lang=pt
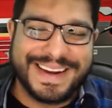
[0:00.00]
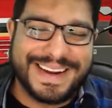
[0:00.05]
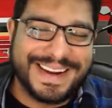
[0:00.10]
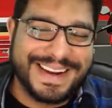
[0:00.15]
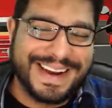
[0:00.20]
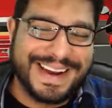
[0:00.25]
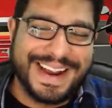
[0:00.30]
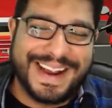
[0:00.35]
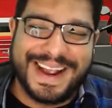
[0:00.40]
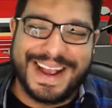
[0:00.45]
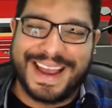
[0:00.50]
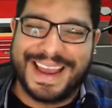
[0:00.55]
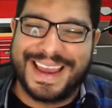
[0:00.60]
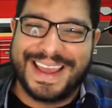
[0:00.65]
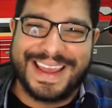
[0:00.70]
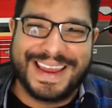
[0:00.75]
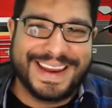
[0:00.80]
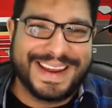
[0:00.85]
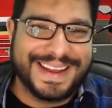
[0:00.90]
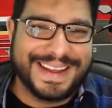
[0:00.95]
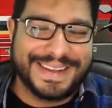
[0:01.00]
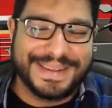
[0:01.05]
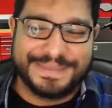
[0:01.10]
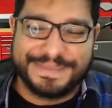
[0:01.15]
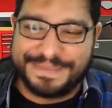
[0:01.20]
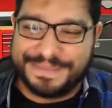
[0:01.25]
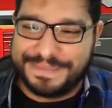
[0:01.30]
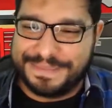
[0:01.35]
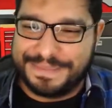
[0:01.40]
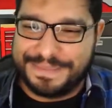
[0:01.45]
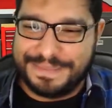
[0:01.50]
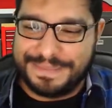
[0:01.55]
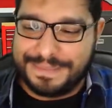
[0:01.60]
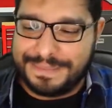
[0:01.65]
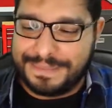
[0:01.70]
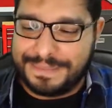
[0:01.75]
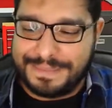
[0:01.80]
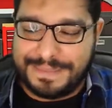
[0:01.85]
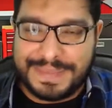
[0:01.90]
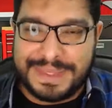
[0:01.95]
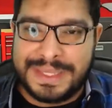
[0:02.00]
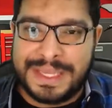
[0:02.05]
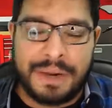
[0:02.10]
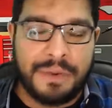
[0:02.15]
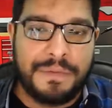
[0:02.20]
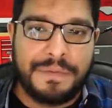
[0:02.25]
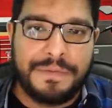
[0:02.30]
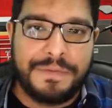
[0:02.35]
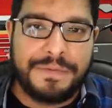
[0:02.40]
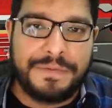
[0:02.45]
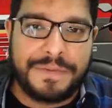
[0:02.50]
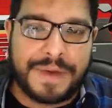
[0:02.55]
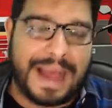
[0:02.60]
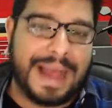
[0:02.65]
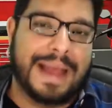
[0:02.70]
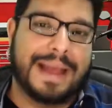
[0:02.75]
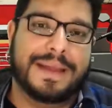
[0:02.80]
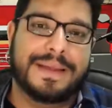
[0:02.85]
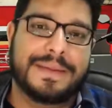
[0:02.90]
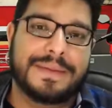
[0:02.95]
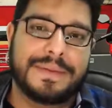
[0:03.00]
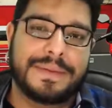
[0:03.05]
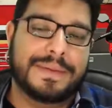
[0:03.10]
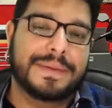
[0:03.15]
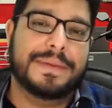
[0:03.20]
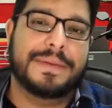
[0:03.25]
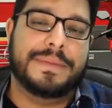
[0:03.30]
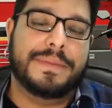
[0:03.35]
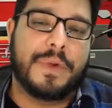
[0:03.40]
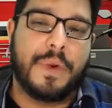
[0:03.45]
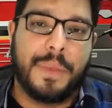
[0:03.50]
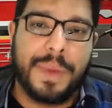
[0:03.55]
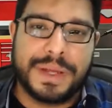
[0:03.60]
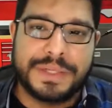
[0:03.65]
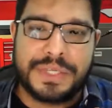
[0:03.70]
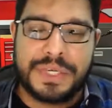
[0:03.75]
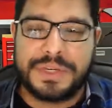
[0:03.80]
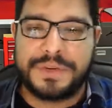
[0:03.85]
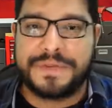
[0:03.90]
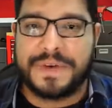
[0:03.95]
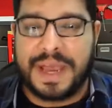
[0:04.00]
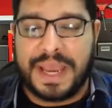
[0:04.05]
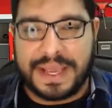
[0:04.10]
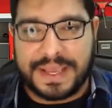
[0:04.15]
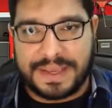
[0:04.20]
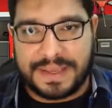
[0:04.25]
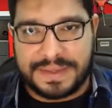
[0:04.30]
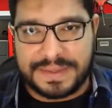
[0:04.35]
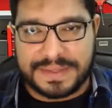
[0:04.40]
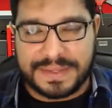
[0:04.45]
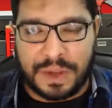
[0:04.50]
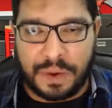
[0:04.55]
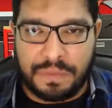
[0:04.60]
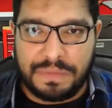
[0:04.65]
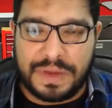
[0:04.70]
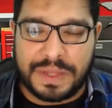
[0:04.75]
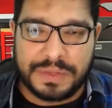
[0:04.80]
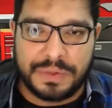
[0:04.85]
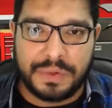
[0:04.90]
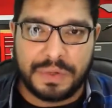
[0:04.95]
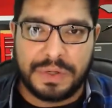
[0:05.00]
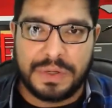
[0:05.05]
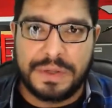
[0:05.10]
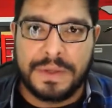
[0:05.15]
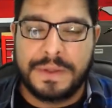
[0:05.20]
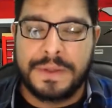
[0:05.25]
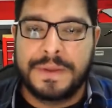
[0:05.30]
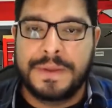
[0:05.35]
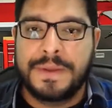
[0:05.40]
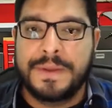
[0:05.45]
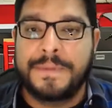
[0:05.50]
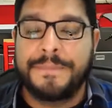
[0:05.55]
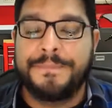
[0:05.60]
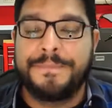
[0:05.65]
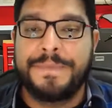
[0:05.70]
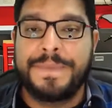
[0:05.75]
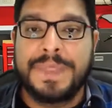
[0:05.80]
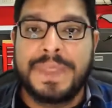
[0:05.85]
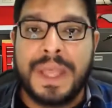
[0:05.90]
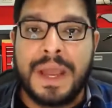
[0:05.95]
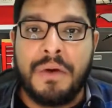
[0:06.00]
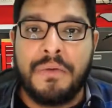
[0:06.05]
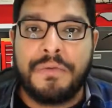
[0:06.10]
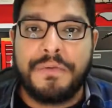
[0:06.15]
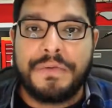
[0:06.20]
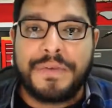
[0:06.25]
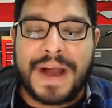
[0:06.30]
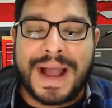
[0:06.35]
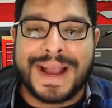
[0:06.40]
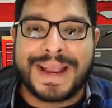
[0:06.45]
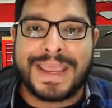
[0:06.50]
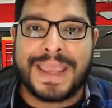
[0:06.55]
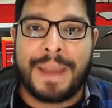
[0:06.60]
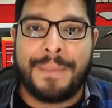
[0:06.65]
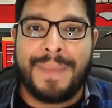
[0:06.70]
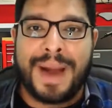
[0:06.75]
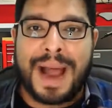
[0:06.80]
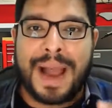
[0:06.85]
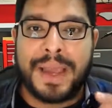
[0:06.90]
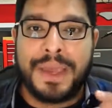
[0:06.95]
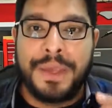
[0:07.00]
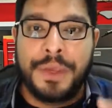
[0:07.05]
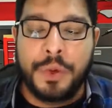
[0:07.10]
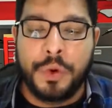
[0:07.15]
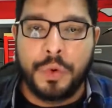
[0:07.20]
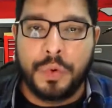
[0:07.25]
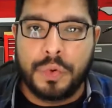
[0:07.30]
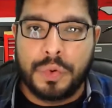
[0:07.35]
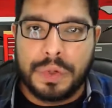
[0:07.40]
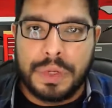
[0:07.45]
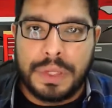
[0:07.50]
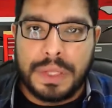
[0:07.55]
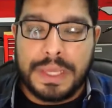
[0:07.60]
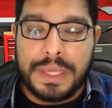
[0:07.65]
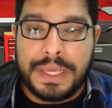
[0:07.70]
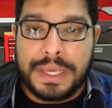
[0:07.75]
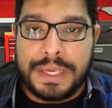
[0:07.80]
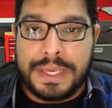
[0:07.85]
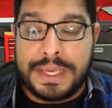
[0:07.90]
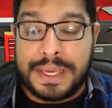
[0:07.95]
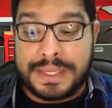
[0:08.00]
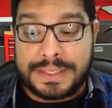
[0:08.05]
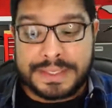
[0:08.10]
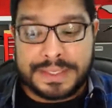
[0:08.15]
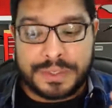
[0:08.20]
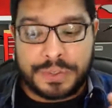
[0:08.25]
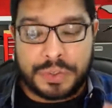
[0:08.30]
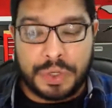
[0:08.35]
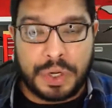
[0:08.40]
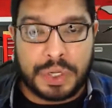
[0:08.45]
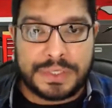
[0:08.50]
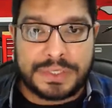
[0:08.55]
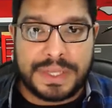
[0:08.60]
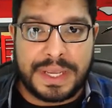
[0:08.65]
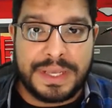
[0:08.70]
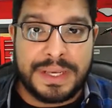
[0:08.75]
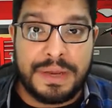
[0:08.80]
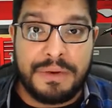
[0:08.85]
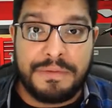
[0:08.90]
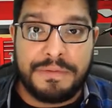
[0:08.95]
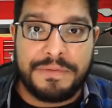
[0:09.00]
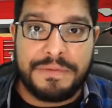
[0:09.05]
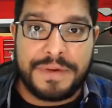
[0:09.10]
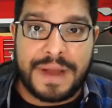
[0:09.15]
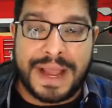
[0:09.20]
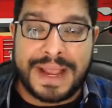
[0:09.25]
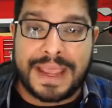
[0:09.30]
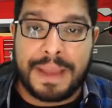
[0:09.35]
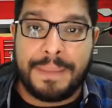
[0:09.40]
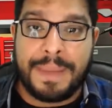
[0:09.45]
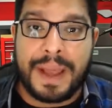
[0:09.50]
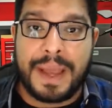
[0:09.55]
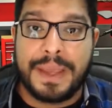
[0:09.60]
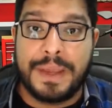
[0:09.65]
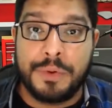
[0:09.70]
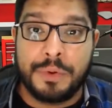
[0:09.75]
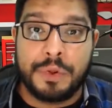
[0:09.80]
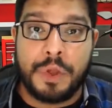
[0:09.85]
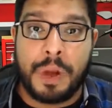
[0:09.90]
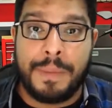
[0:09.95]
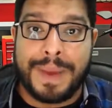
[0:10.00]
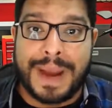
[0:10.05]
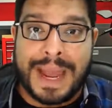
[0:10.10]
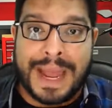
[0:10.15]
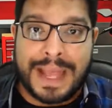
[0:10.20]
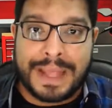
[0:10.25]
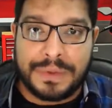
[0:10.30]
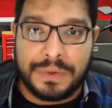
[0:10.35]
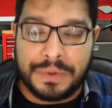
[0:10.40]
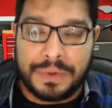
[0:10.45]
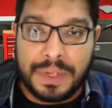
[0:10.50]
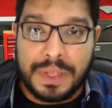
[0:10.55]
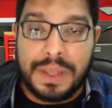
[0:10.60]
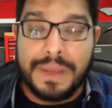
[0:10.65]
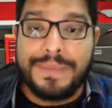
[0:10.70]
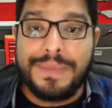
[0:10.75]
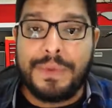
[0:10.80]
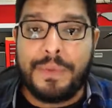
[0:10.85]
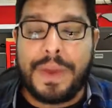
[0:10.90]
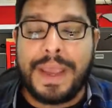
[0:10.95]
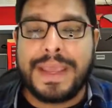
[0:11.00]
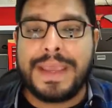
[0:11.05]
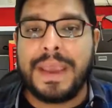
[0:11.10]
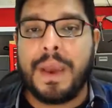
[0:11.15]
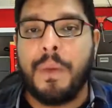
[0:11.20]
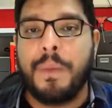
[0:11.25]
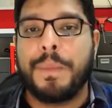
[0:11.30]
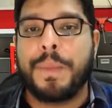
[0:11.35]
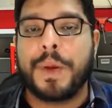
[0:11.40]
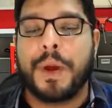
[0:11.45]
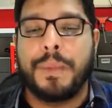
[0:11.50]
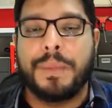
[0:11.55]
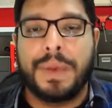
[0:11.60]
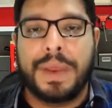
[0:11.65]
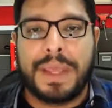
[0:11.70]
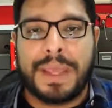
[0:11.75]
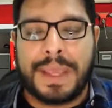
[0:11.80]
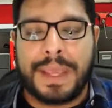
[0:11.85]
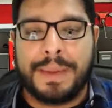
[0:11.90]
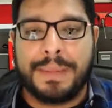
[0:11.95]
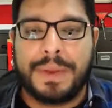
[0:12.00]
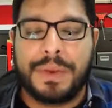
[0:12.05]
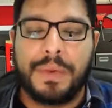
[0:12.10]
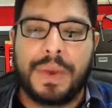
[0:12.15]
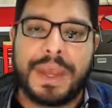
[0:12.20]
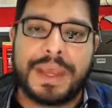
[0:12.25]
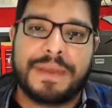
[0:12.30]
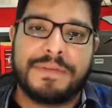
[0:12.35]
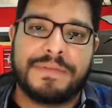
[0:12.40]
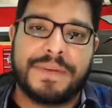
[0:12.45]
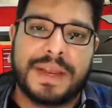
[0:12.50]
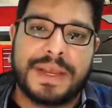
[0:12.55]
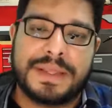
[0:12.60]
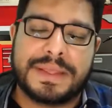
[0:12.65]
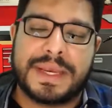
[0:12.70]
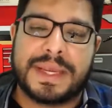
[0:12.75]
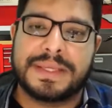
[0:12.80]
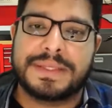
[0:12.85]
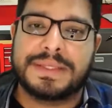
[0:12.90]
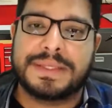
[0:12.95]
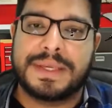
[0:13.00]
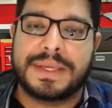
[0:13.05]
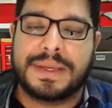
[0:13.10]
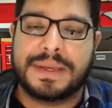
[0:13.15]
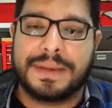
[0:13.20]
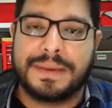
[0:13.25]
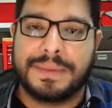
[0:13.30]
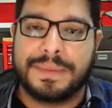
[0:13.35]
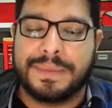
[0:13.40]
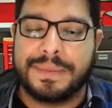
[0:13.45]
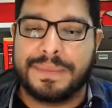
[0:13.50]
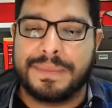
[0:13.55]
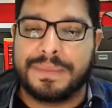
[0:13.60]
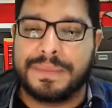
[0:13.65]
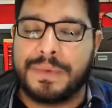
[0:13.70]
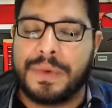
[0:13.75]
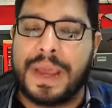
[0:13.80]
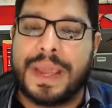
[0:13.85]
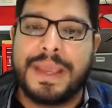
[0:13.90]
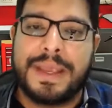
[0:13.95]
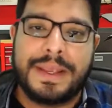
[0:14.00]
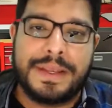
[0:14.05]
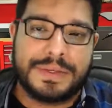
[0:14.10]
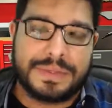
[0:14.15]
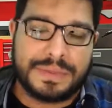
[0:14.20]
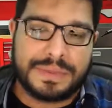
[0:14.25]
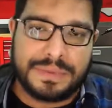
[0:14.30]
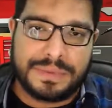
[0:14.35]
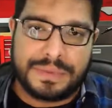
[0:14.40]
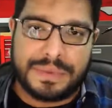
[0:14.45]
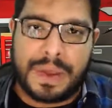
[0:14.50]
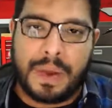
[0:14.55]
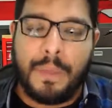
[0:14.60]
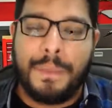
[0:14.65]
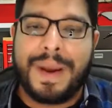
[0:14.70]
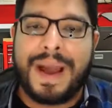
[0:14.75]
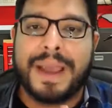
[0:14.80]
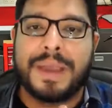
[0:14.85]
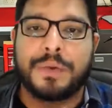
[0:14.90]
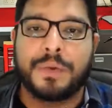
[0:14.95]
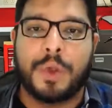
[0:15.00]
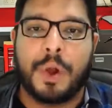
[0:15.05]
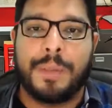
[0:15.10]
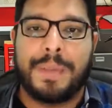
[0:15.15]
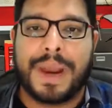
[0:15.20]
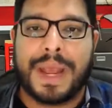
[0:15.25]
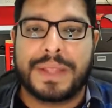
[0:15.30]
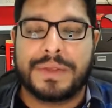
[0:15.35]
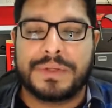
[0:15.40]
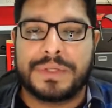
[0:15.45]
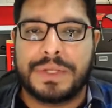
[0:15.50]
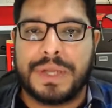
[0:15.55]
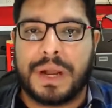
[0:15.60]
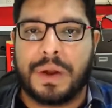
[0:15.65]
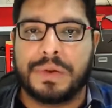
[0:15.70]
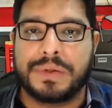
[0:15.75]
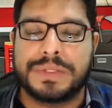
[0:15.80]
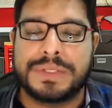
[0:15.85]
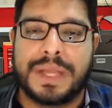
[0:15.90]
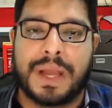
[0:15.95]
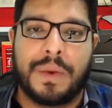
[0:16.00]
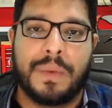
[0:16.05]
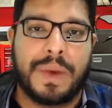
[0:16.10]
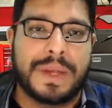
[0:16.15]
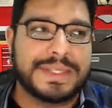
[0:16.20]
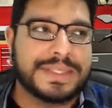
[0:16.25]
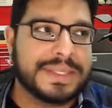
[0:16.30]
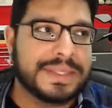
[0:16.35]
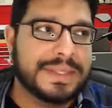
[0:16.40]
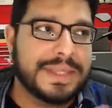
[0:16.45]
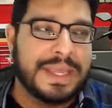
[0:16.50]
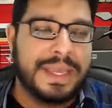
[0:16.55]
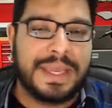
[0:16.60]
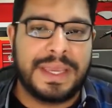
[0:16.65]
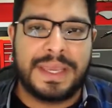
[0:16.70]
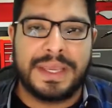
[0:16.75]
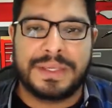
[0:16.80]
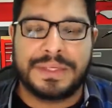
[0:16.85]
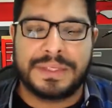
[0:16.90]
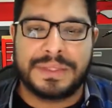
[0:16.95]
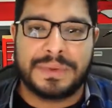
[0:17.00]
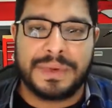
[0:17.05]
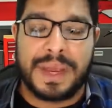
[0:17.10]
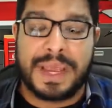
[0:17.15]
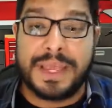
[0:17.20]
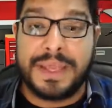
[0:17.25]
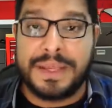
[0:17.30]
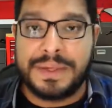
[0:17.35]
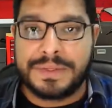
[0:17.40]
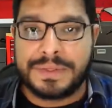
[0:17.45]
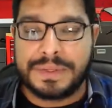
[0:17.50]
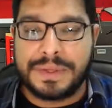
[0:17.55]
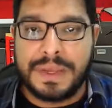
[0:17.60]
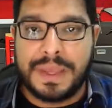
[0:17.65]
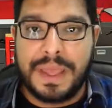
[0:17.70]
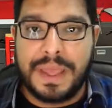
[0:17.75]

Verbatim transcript: Galera, não vá, como a gente fala aqui em Salvador não vá que é barril. E esse troço aí não vá que é barril dobrado. Não é que é um problema, não é que vai lhe trazer, não é isso, não é o barril dobrado de causar um acidente, não é isso.